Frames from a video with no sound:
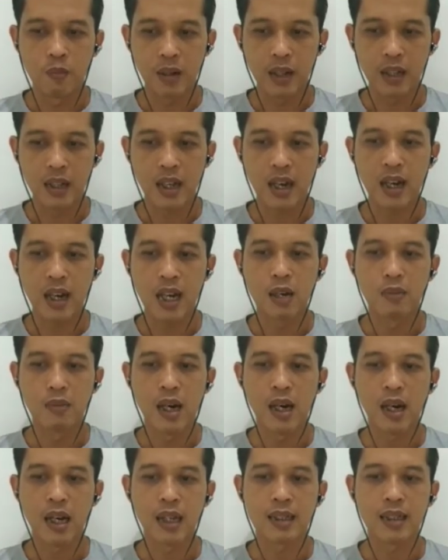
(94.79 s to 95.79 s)
kita akan
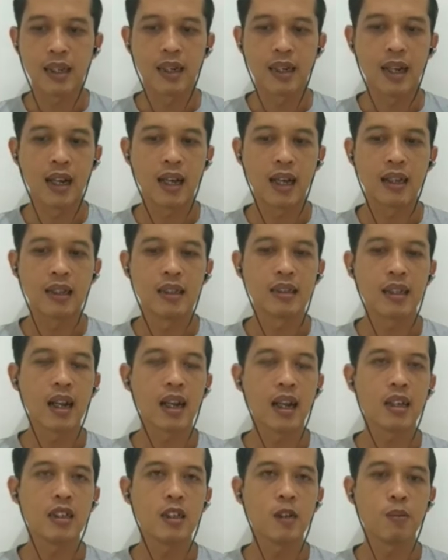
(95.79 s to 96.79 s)
bahas adalah
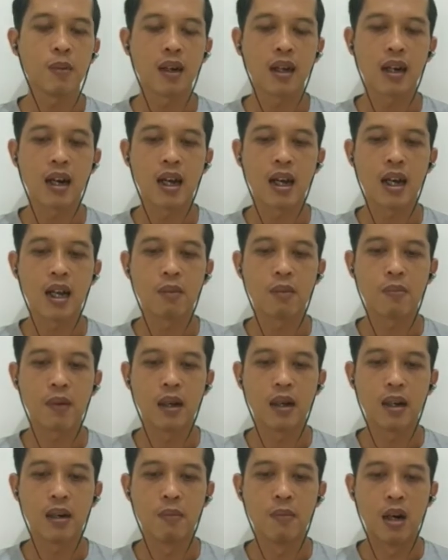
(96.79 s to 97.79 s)
instalasi penerangan
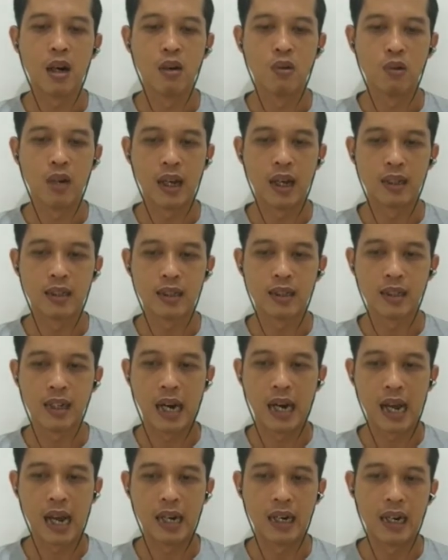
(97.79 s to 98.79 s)
pada bangunan
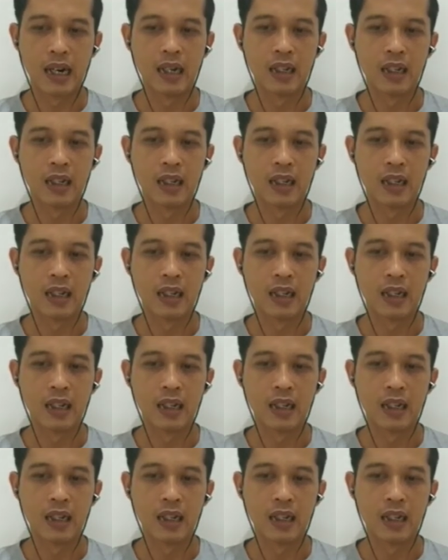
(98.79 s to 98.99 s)
sederhana,